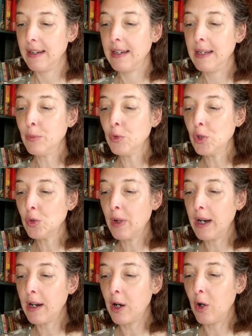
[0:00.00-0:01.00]
les
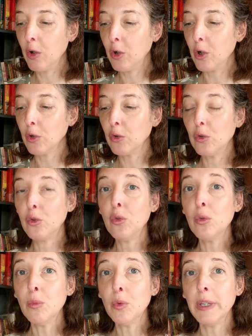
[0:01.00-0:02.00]
mouchoirs encore
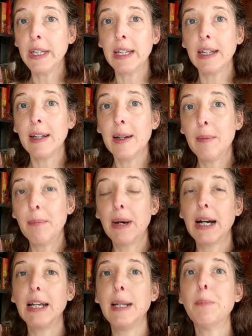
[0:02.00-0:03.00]
tout mouillés
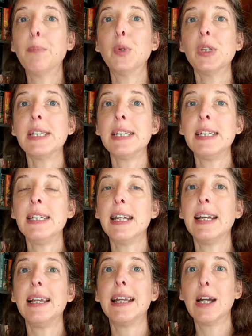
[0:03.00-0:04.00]
par les petits
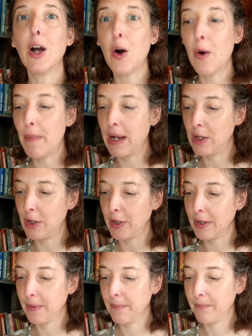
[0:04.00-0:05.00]
et les grands
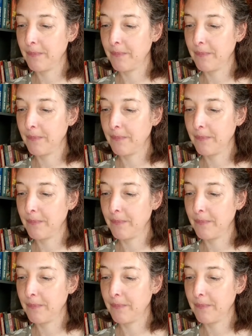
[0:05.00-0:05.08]
malheurs.